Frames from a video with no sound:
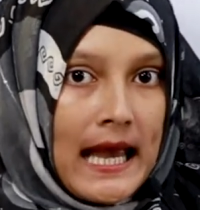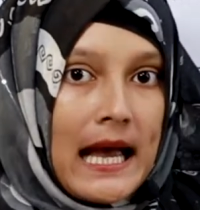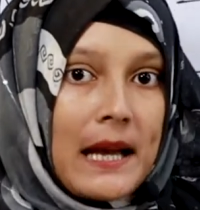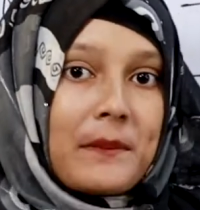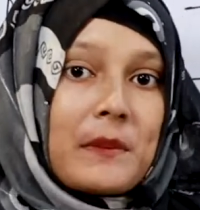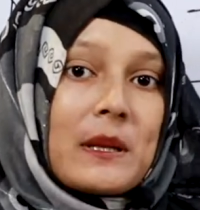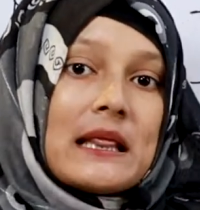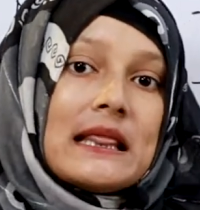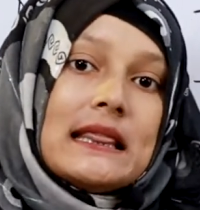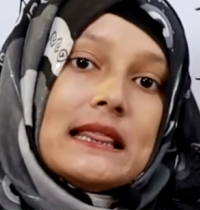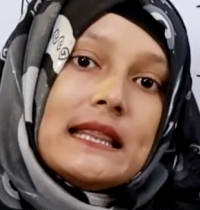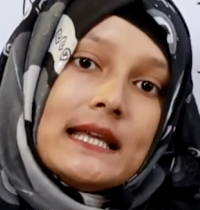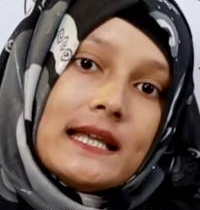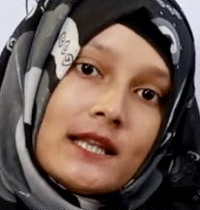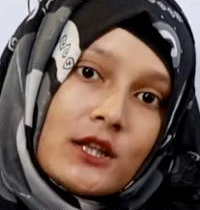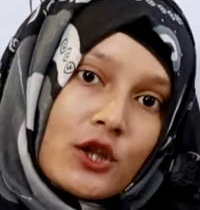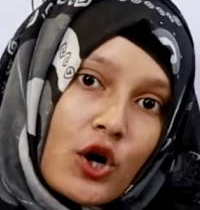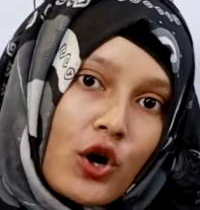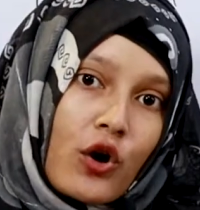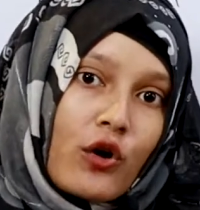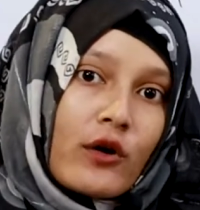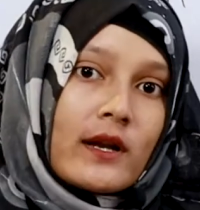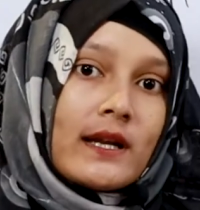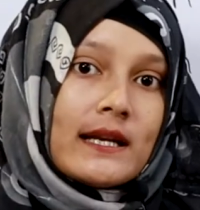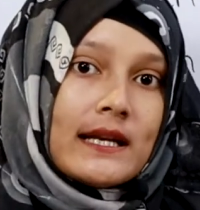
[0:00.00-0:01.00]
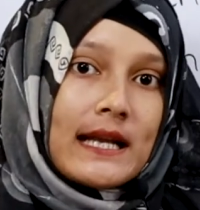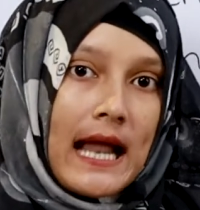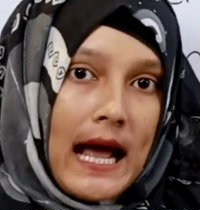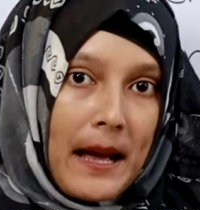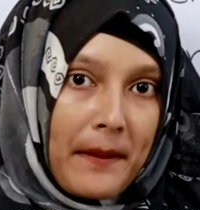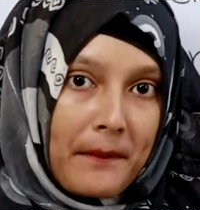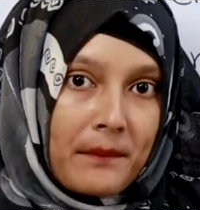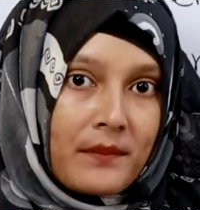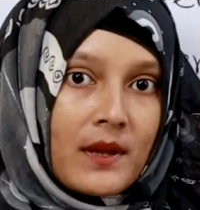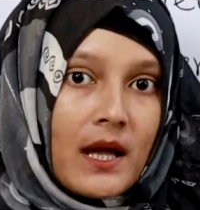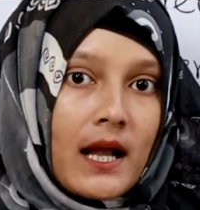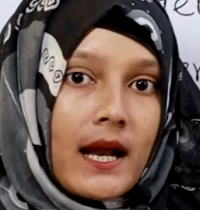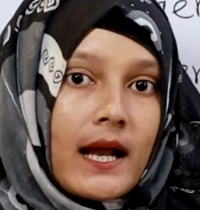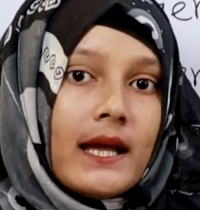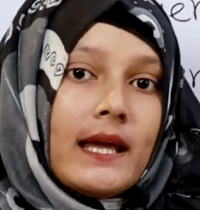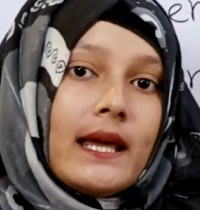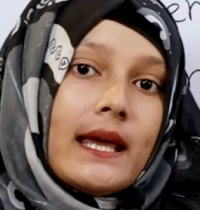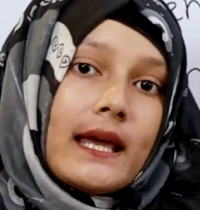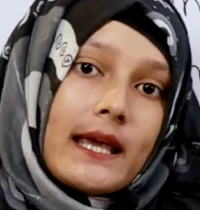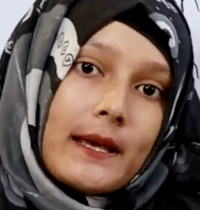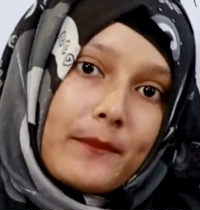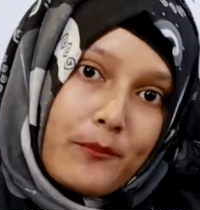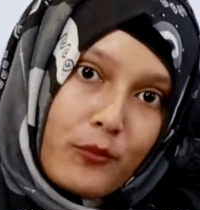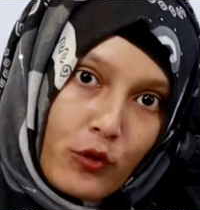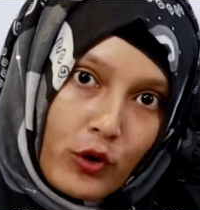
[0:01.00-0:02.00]
আমরা তিন ধরনের নাম দ্বারাই
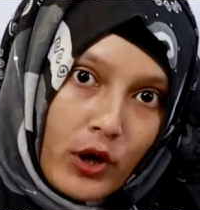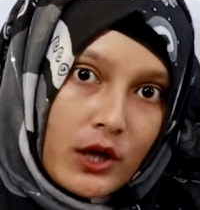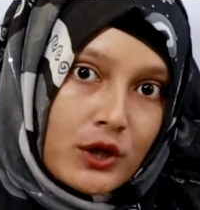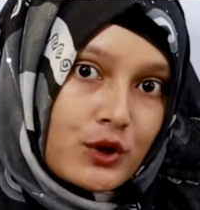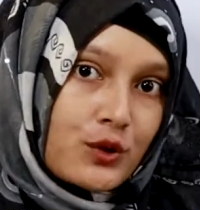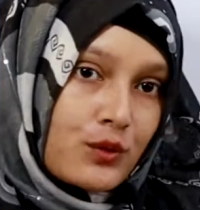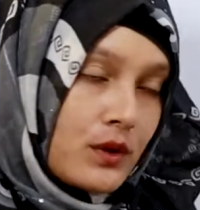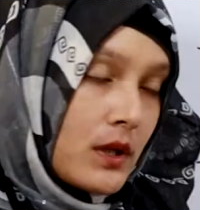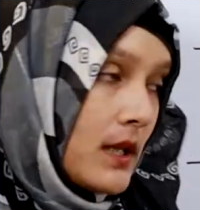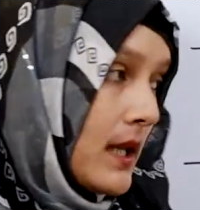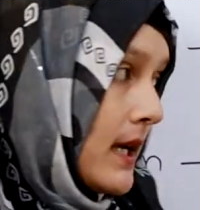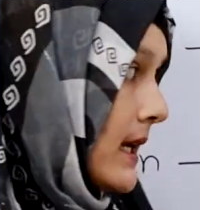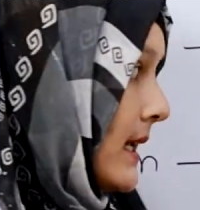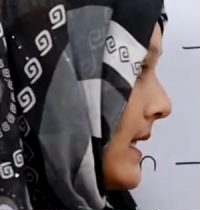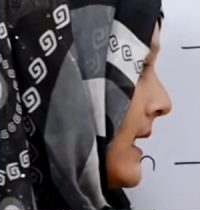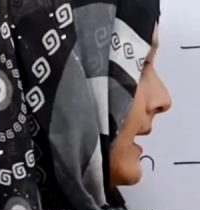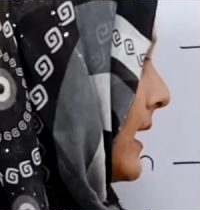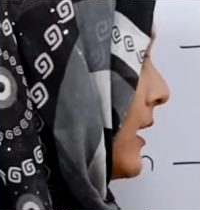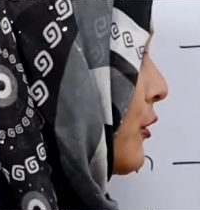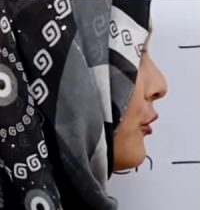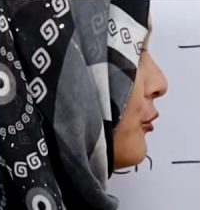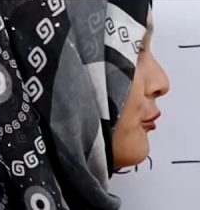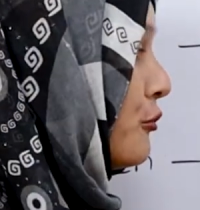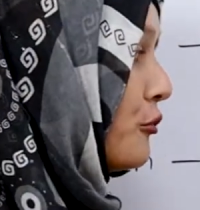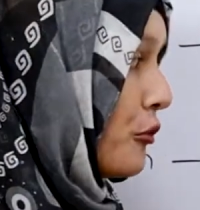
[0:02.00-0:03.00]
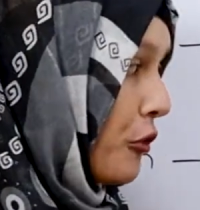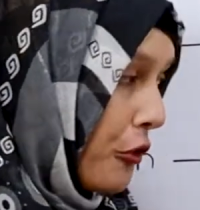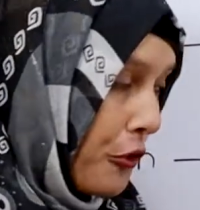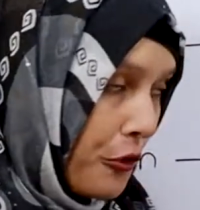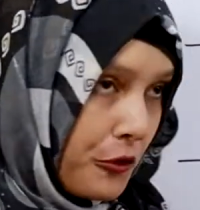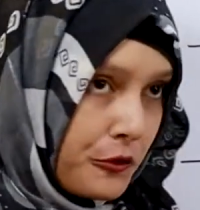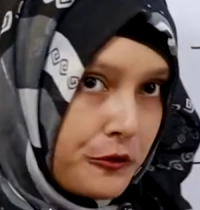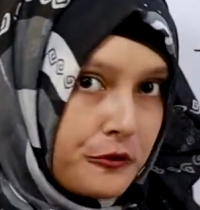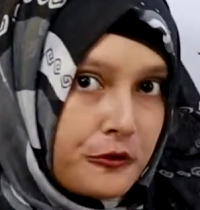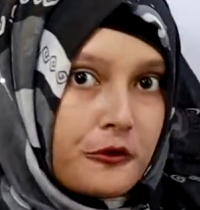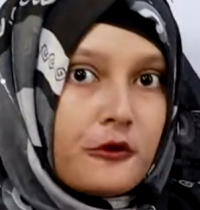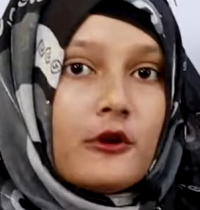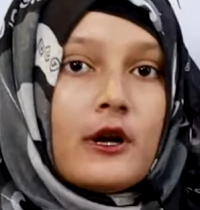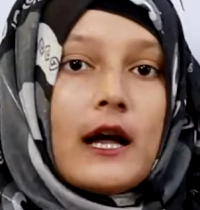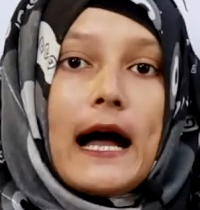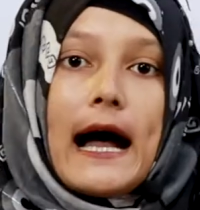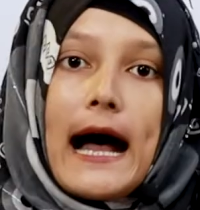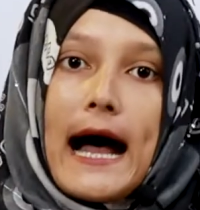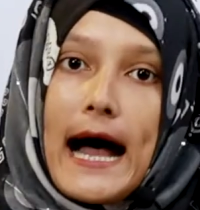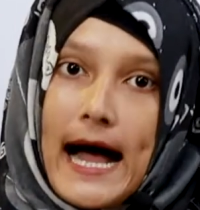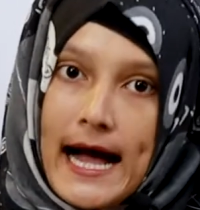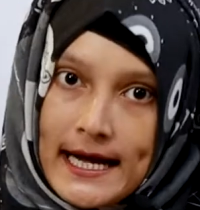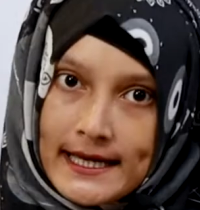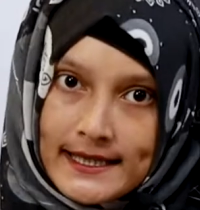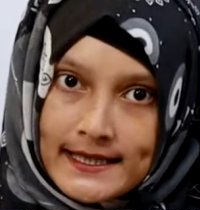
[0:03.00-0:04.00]
একে প্রকাশ করে থাকি গুণগত
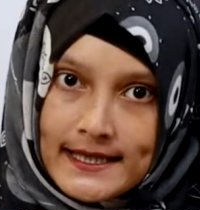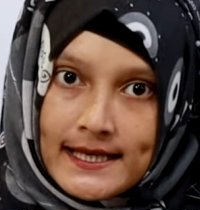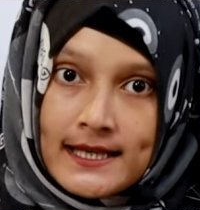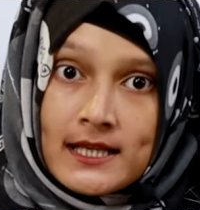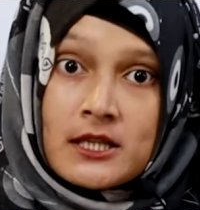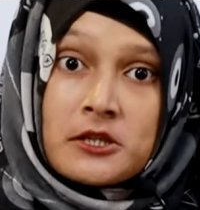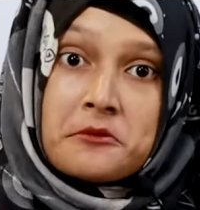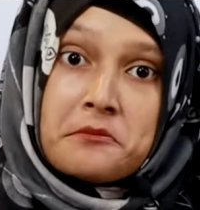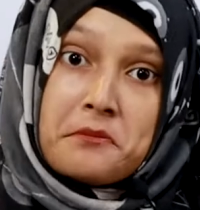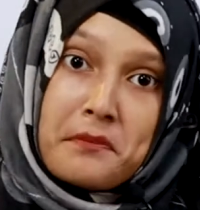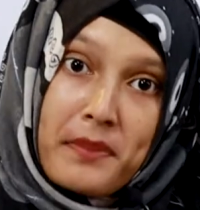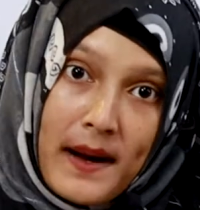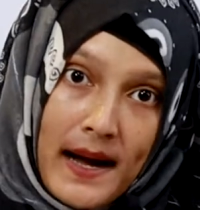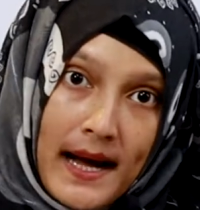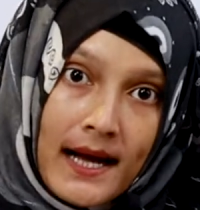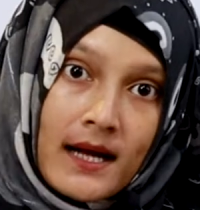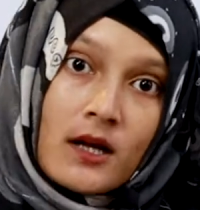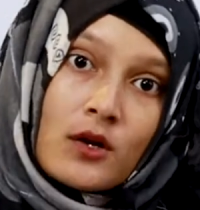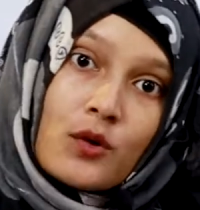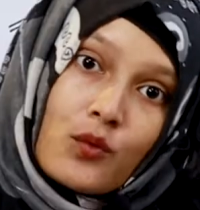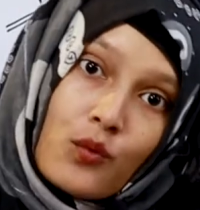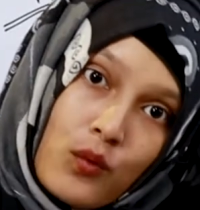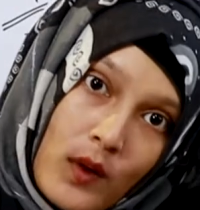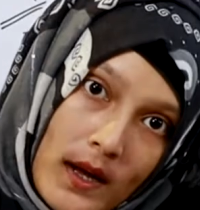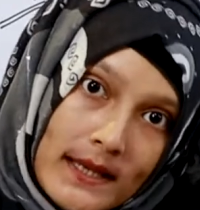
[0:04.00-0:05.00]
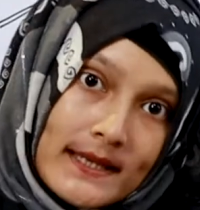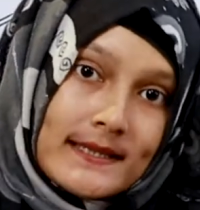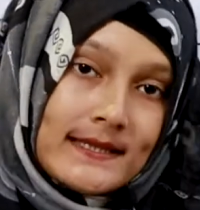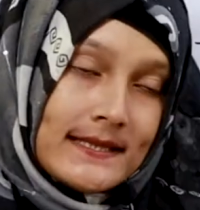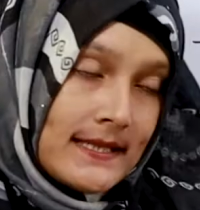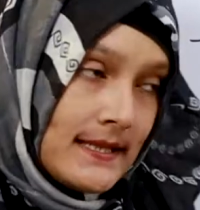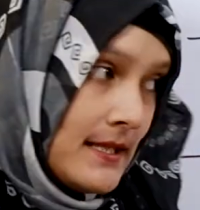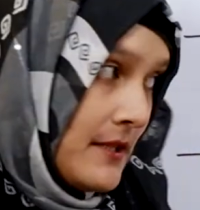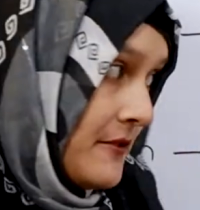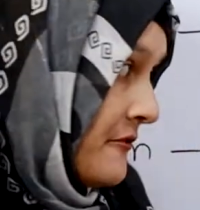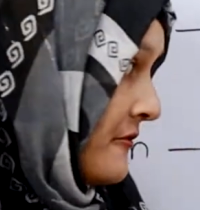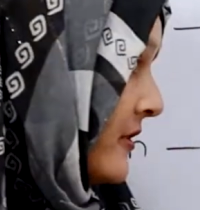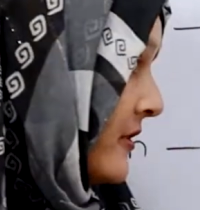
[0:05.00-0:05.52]
আঙ্গিক বা কোয়ালিটেটিভ